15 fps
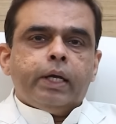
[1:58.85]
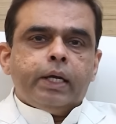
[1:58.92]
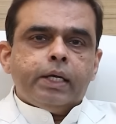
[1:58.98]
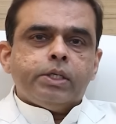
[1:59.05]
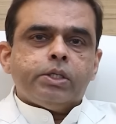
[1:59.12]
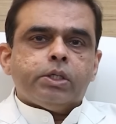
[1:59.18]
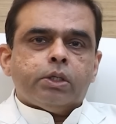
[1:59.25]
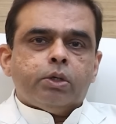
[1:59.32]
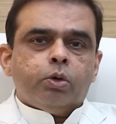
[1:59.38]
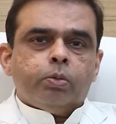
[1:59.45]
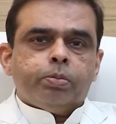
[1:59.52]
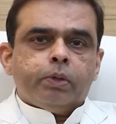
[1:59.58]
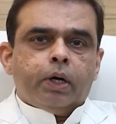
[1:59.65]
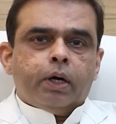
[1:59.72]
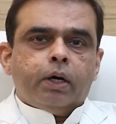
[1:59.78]
एज
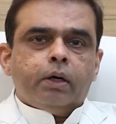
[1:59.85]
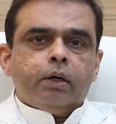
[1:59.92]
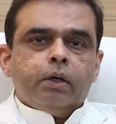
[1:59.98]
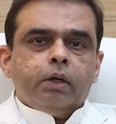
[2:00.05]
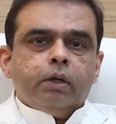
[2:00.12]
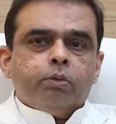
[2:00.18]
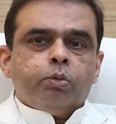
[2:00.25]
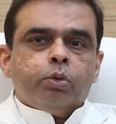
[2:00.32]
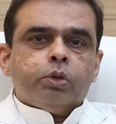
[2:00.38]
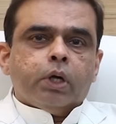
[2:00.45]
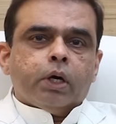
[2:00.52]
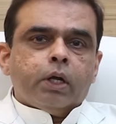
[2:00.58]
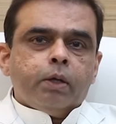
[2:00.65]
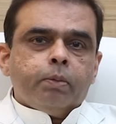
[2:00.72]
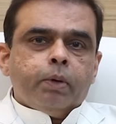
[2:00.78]
ग्रुप था वो
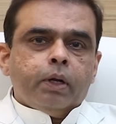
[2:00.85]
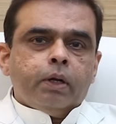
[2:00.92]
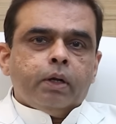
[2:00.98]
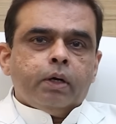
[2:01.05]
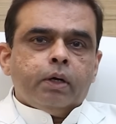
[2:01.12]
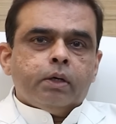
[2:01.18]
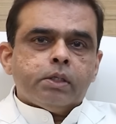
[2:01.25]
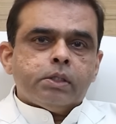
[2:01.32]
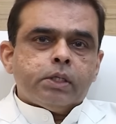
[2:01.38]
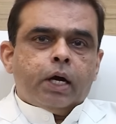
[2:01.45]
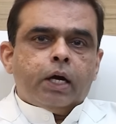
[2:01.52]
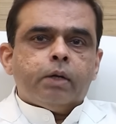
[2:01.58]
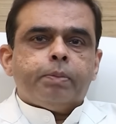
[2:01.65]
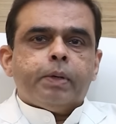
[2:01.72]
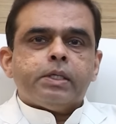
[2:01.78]
तकरीबन
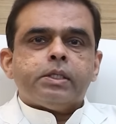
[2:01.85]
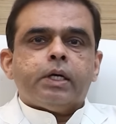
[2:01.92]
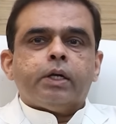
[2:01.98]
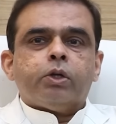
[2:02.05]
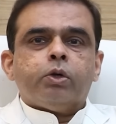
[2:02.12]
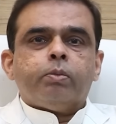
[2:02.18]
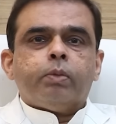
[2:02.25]
साठ पैंसठ की